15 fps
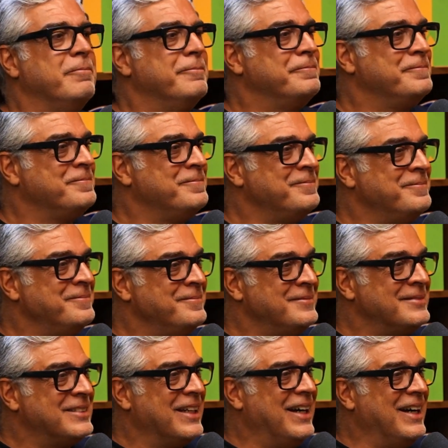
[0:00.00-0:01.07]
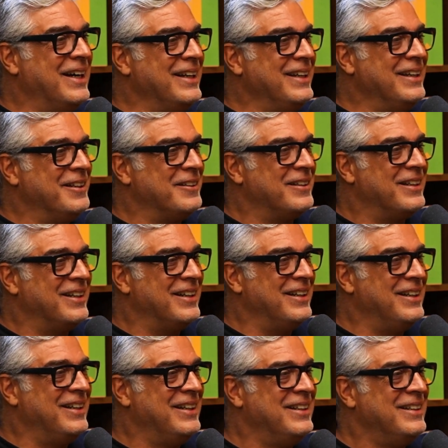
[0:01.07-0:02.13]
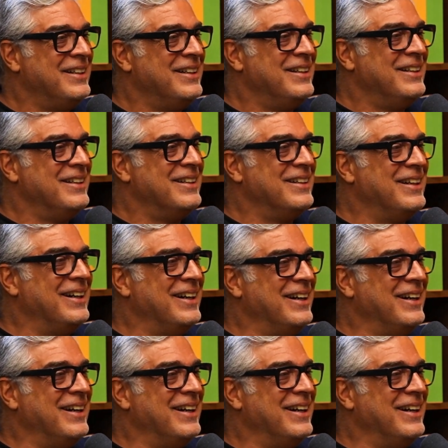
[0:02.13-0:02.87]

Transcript: Ih, caraca, aí, o negócio está ficando bom, nada. Aí,